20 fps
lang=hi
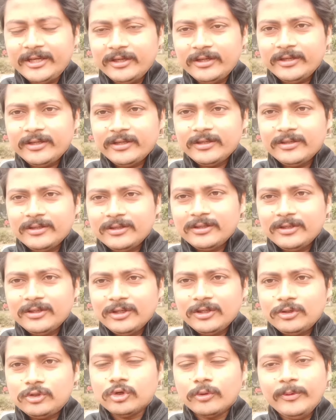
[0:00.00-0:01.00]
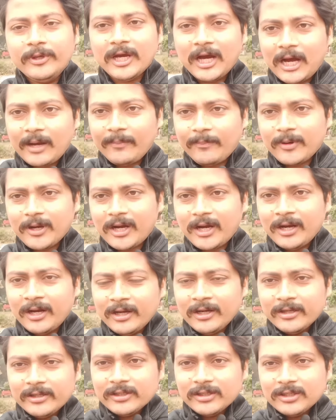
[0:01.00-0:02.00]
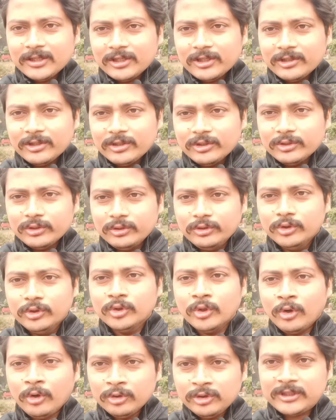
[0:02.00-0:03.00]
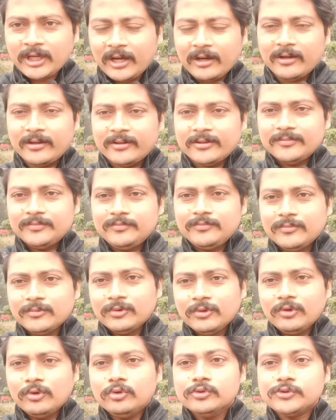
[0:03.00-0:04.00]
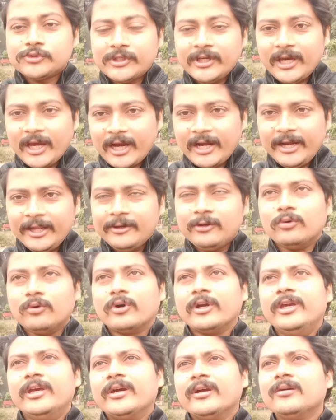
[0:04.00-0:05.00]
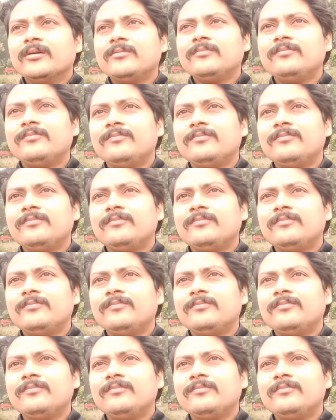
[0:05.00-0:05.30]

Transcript: थे जो भी आपका नोन था उसकी एंडिंग हो गई है